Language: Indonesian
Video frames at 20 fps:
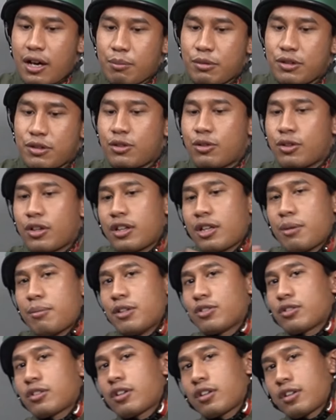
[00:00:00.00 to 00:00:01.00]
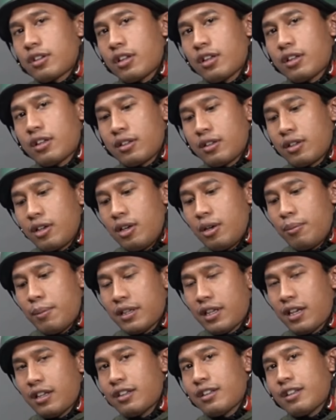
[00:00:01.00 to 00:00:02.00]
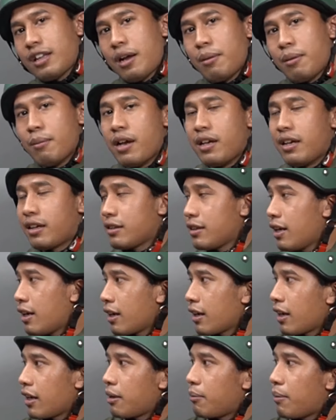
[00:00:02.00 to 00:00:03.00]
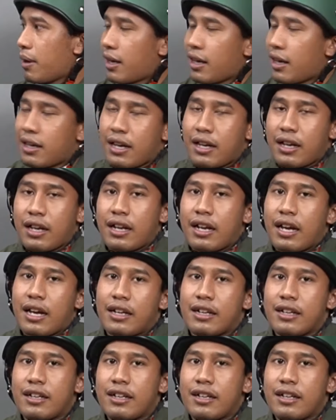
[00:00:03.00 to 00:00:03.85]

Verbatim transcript: Habis itu kita masuk ke uh, materi tentang bayarnya kayak gimana dan lain-lain.